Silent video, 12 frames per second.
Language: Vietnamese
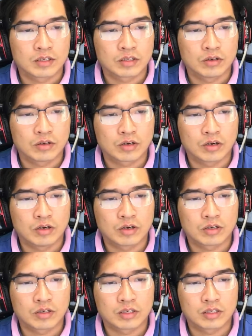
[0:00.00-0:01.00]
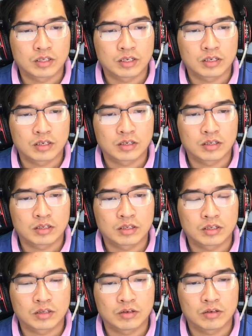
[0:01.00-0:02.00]
bỏ lại Bảo đứng trước cánh
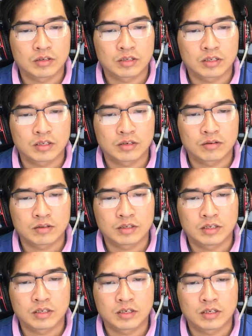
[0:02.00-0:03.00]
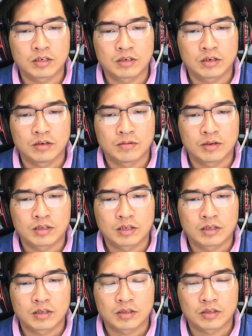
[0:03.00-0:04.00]
cổng sắt cũ mềm, lớp sơn
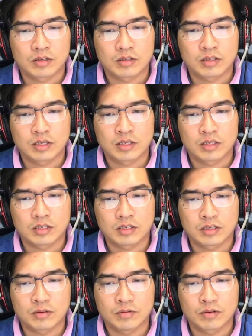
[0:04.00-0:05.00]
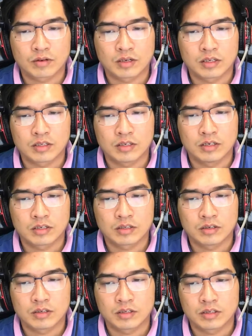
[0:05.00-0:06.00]
bên ngoài đã bong chóc cả ra vì nhuốm
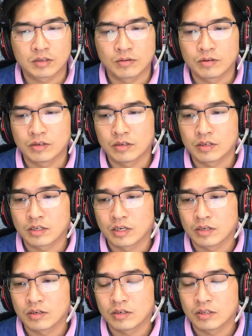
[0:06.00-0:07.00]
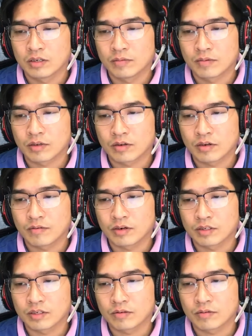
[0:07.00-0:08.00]
màu sương gió. Hắn bước
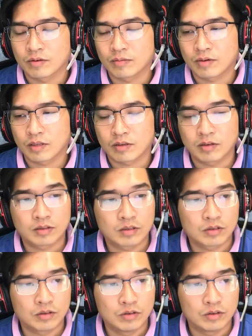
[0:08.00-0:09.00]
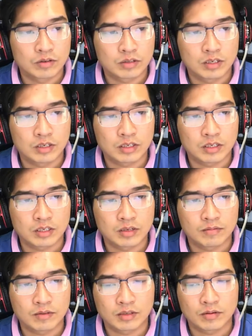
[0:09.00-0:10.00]
vào trong gian nhà cấp bốn quét vôi
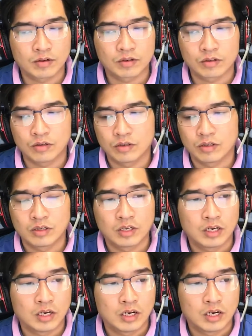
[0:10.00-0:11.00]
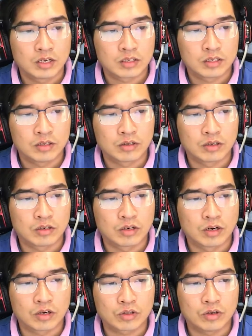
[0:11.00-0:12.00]
trắng đục, đã là nơi sinh hoạt
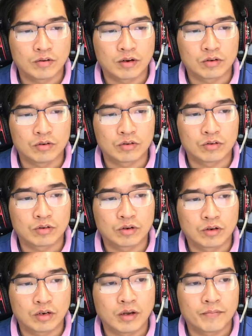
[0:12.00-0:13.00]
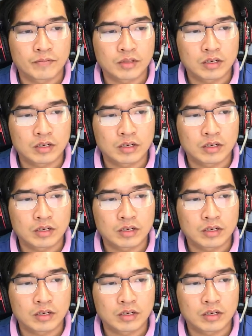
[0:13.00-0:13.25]
ăn ở cả mấy năm nay.